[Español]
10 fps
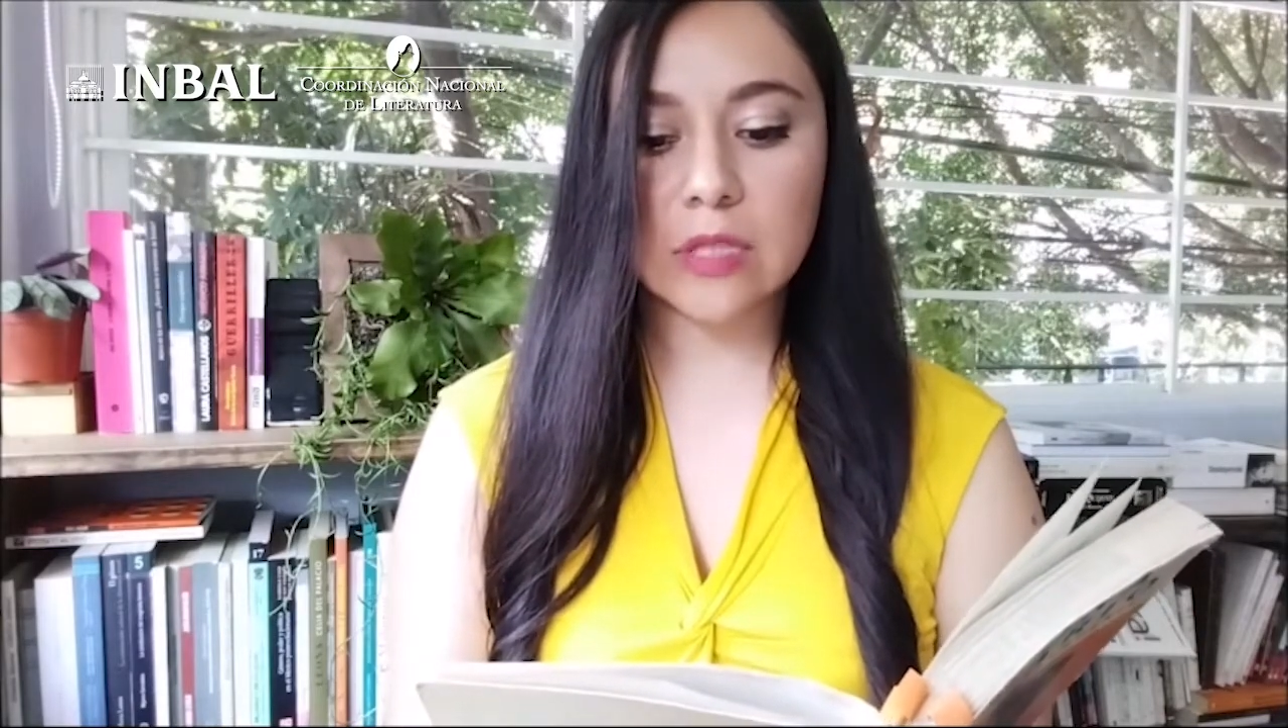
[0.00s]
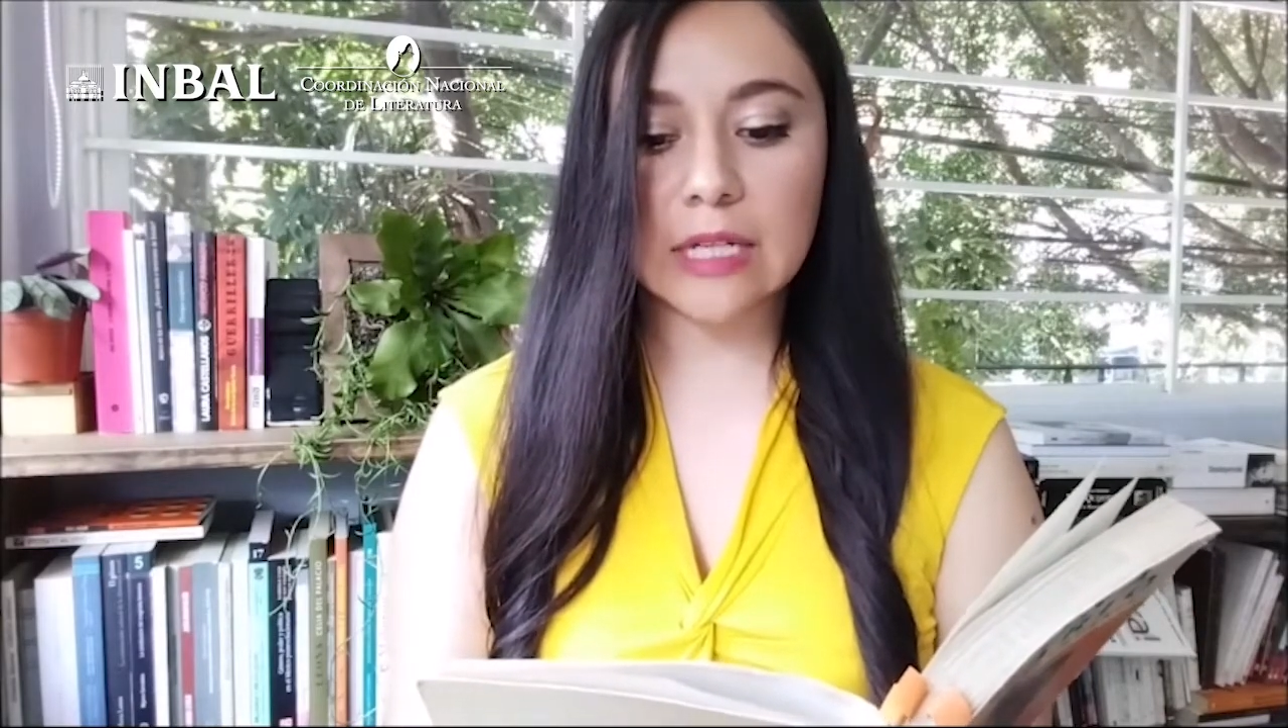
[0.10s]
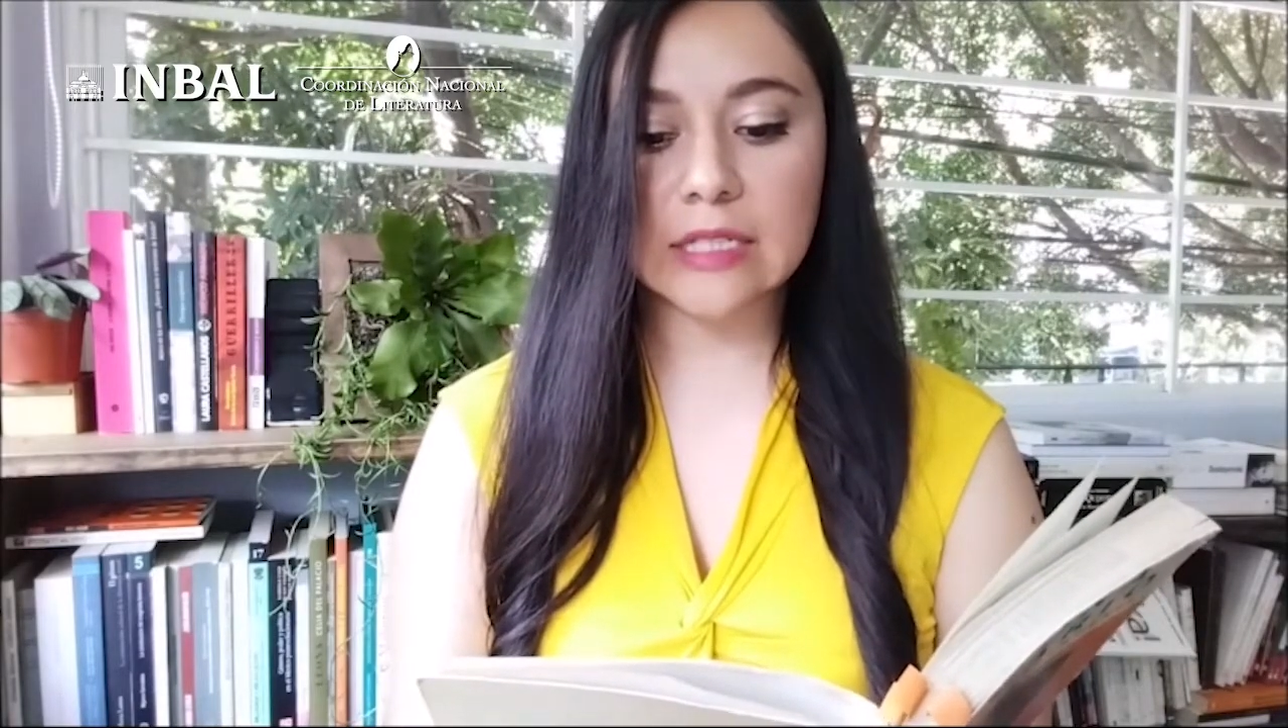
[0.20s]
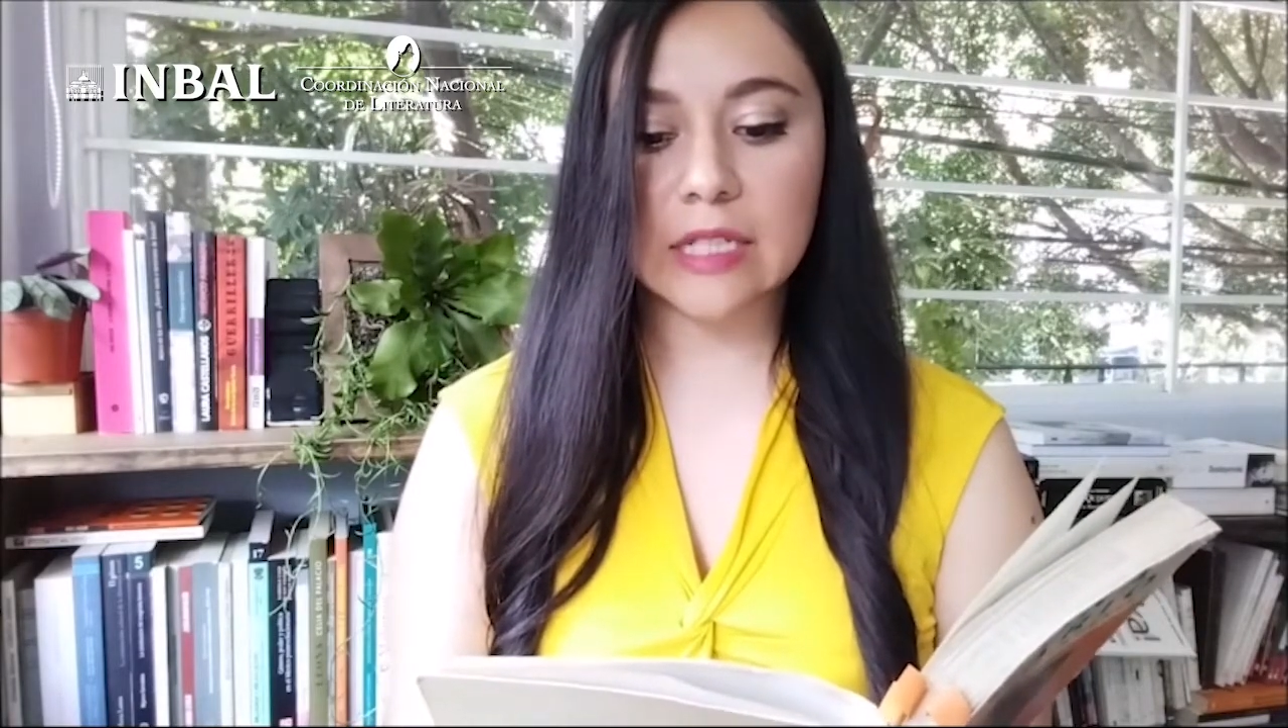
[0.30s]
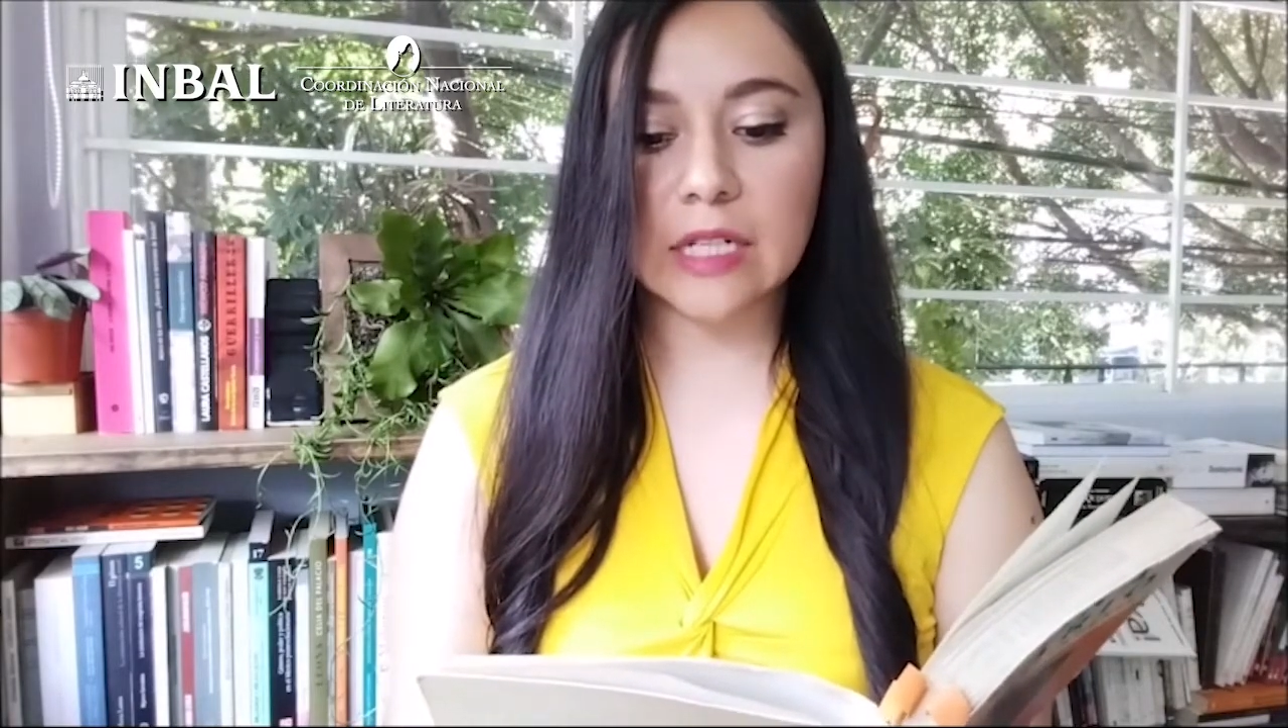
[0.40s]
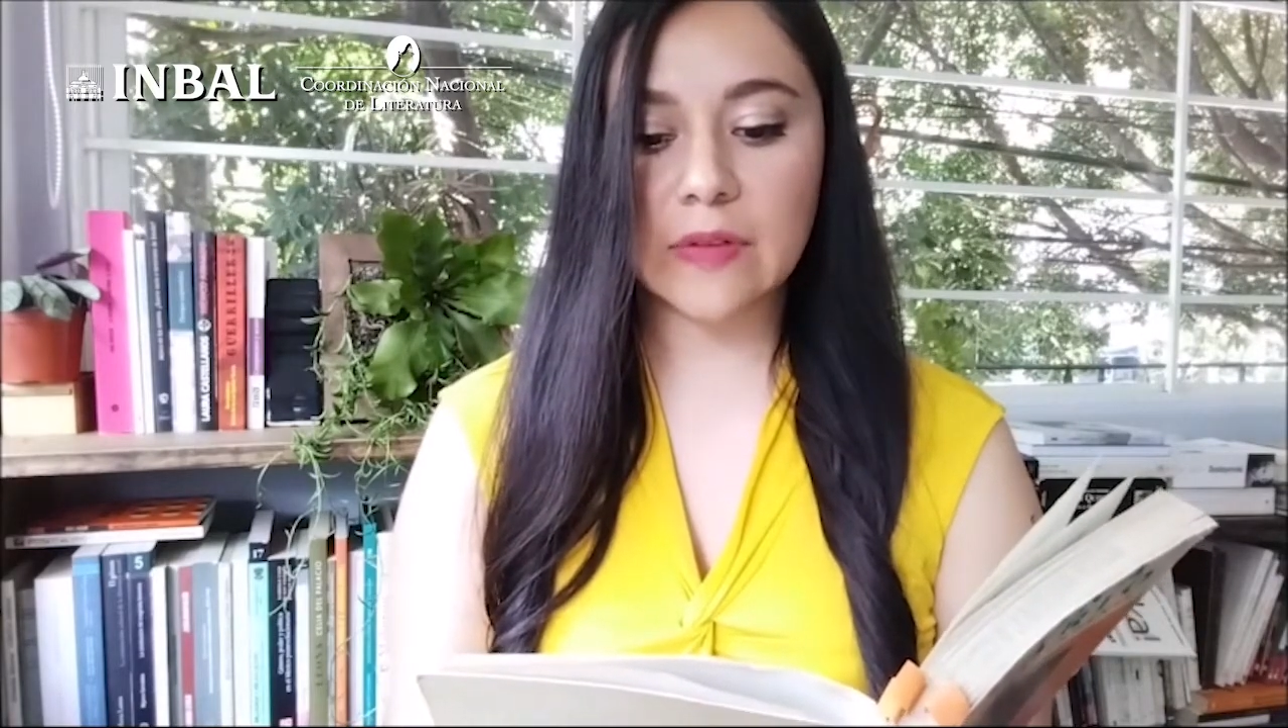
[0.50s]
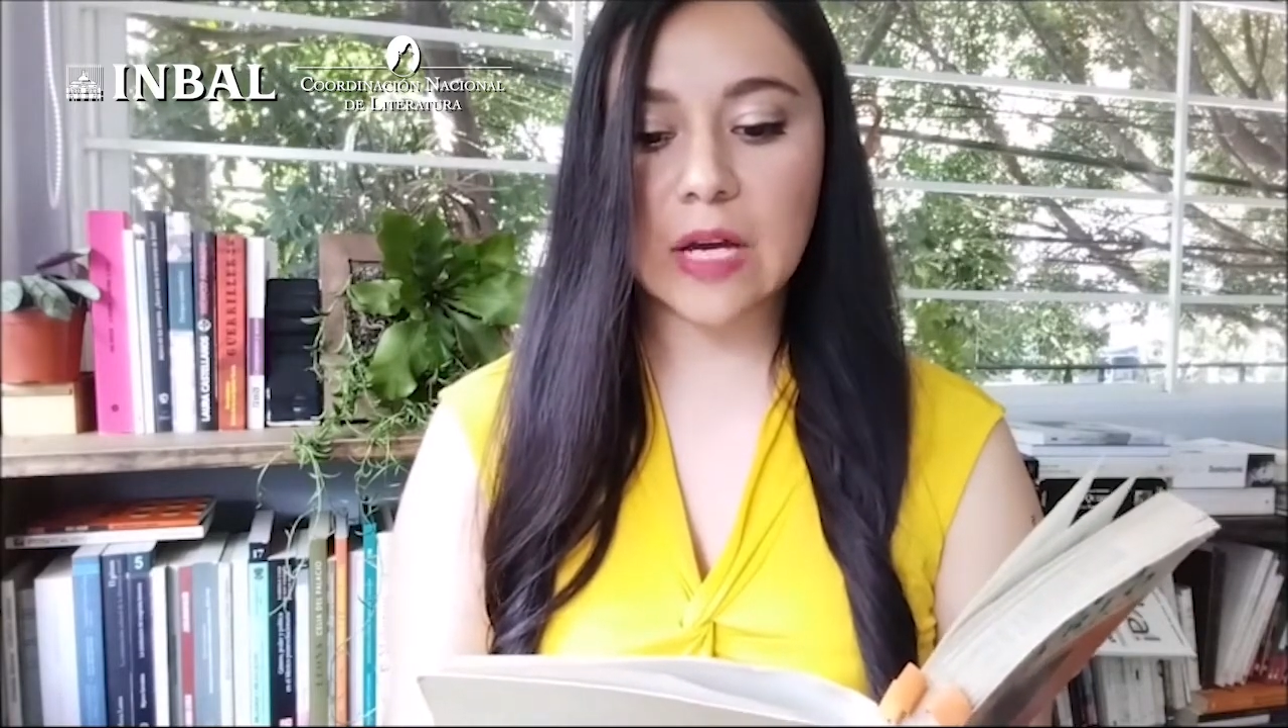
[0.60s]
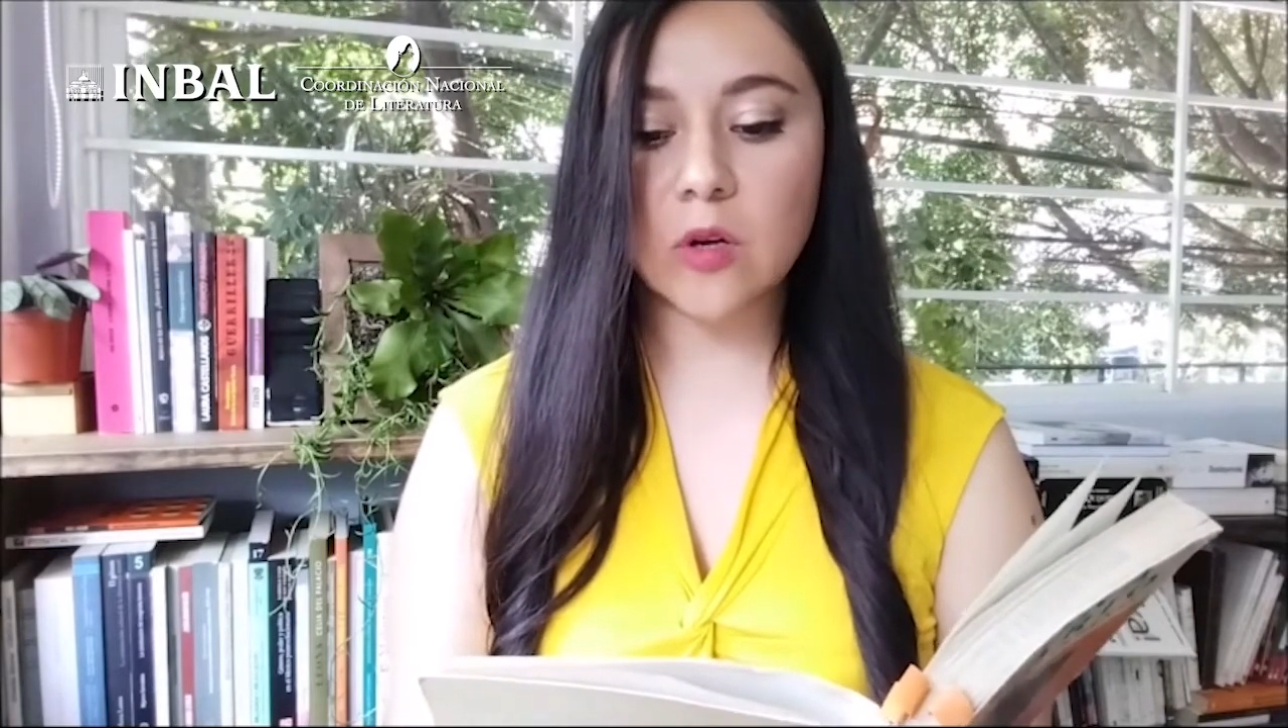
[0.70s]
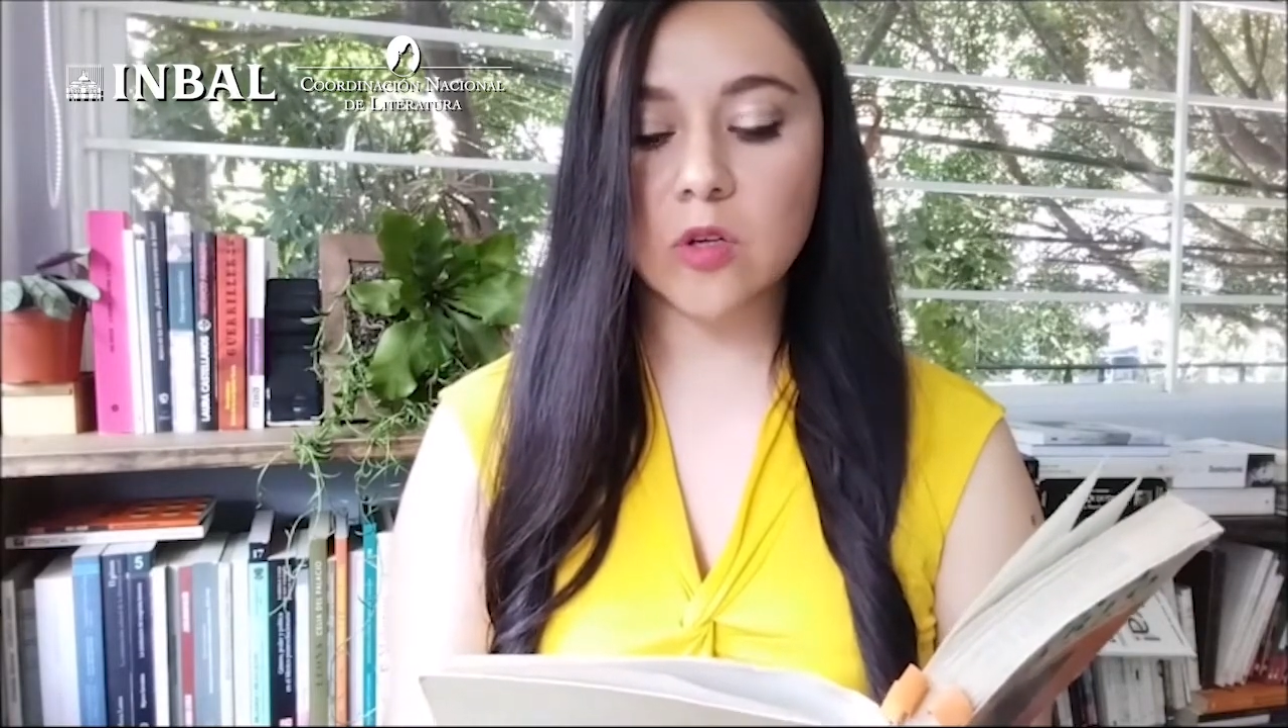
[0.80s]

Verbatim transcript: que escribían